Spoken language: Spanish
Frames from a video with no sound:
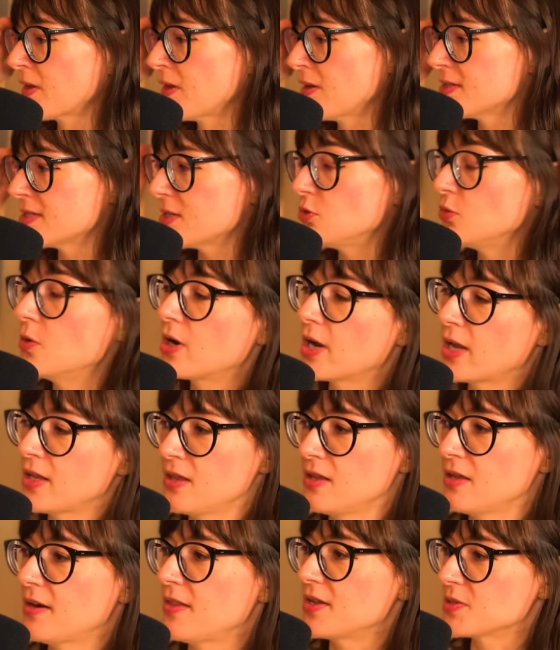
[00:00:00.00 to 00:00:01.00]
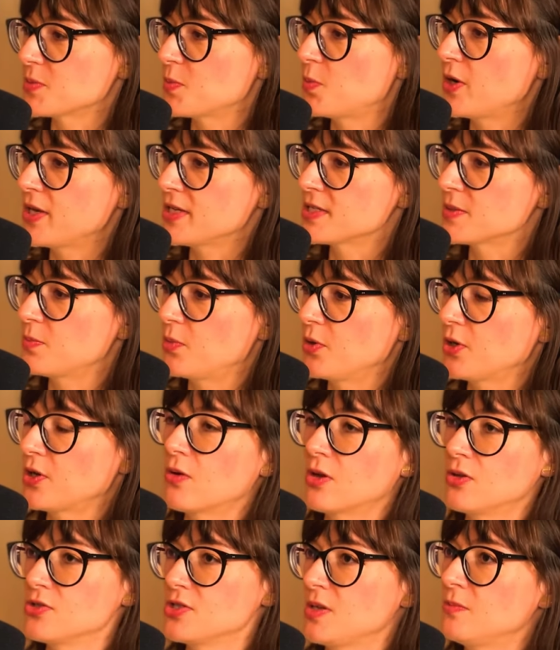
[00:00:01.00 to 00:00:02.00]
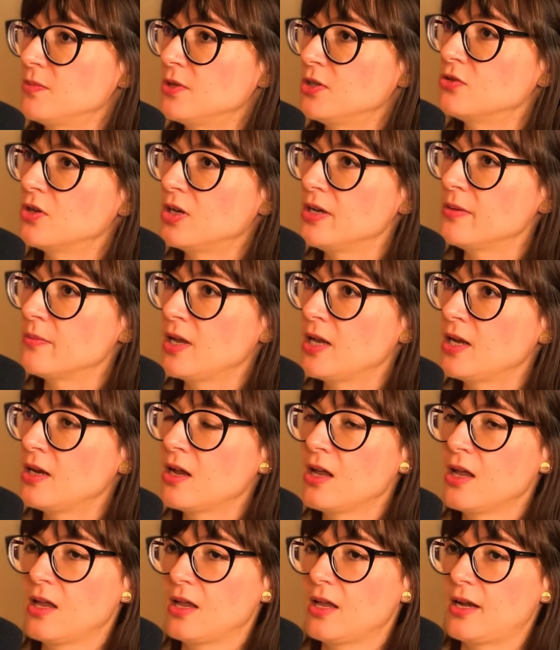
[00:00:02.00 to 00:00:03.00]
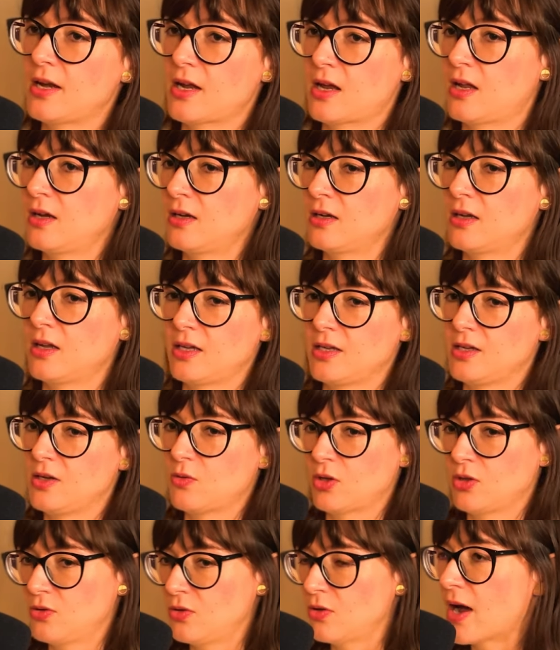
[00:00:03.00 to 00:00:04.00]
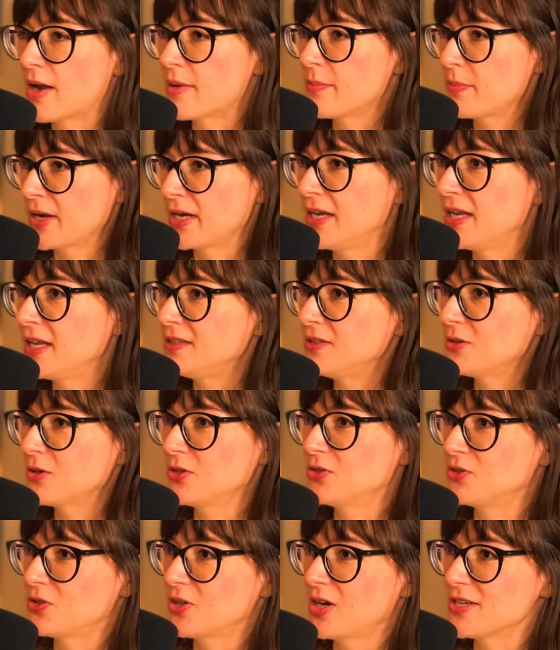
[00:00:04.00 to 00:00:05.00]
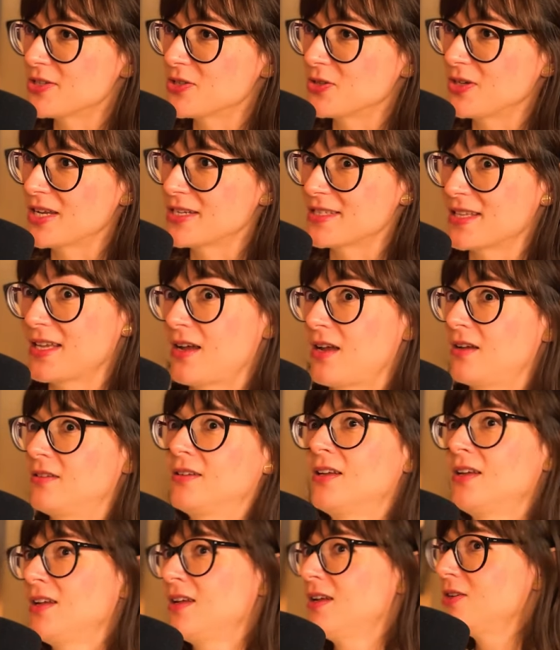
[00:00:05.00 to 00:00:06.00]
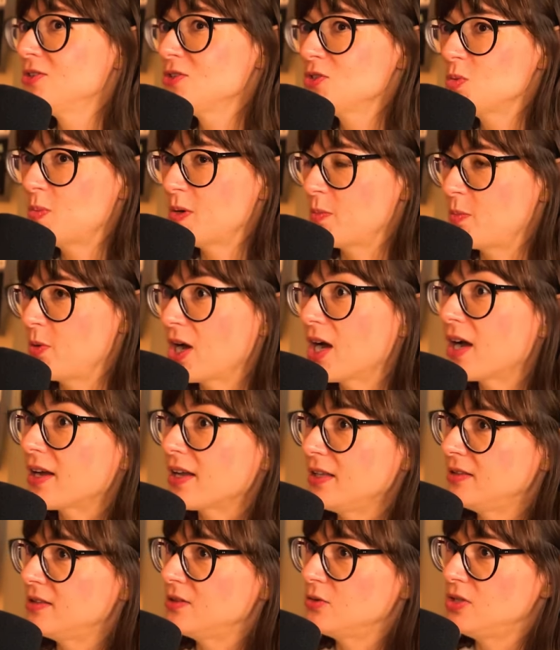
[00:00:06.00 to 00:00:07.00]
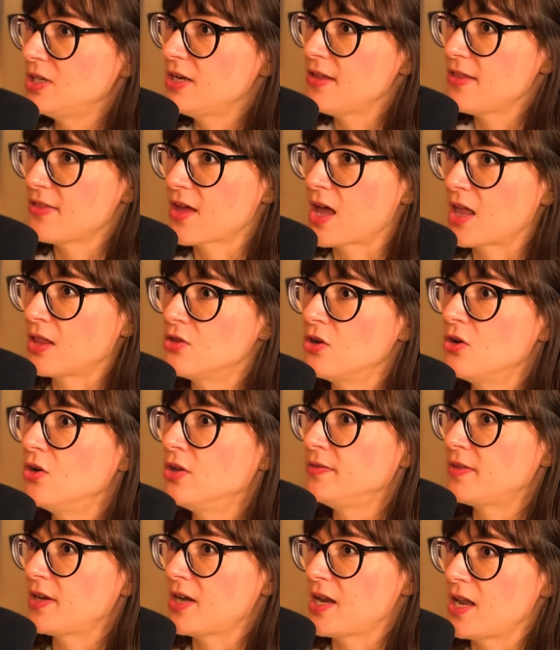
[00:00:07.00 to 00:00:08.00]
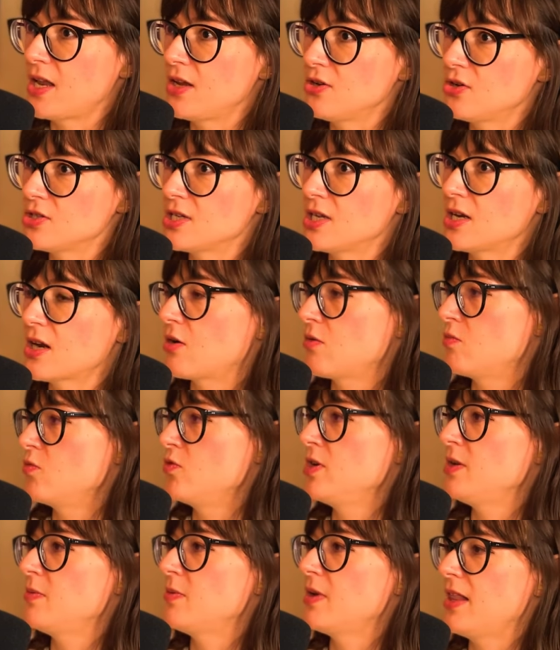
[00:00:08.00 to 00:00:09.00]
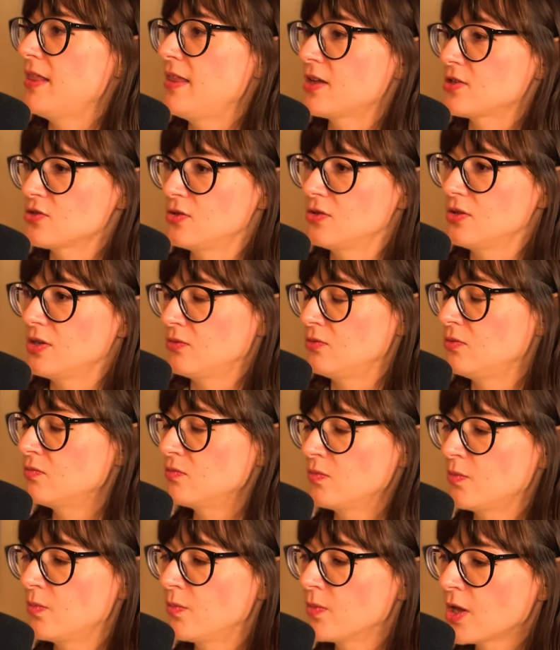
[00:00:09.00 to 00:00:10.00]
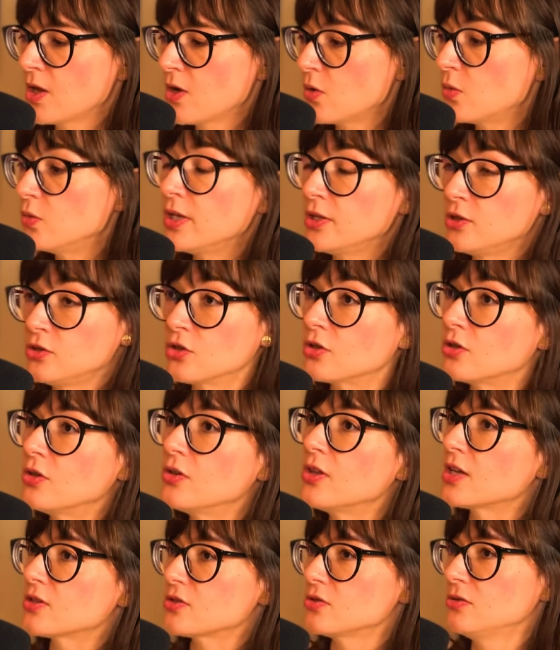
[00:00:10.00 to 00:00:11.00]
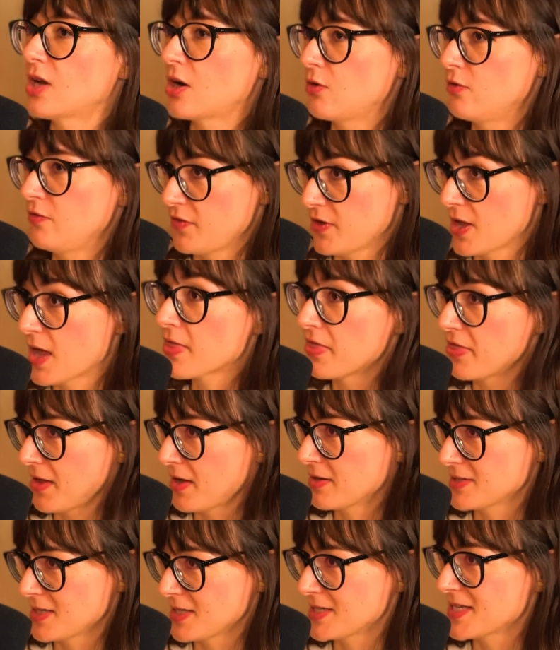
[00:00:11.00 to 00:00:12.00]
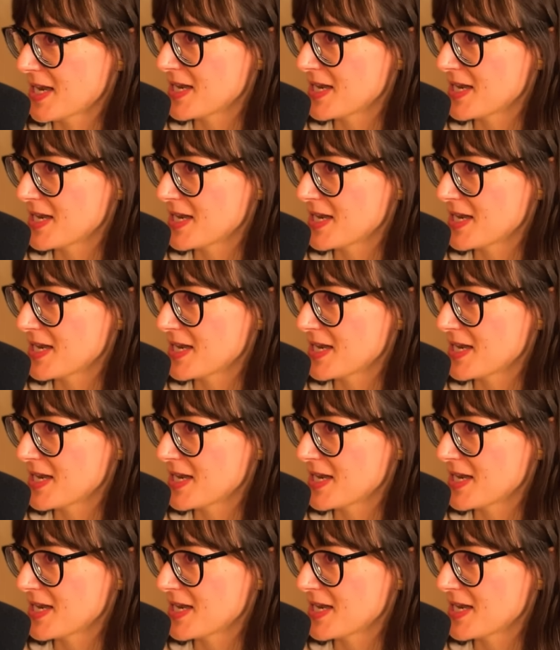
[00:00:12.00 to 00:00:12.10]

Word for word: se tuvo que añadir después, porque cuando se inventó el email, eran ahí cuando ARPANET y cuando toda la historia esta, eran súper poca gente utilizándolo entre ellos y era como un nivel de un, entorno de absoluta confianza, ¿sabes?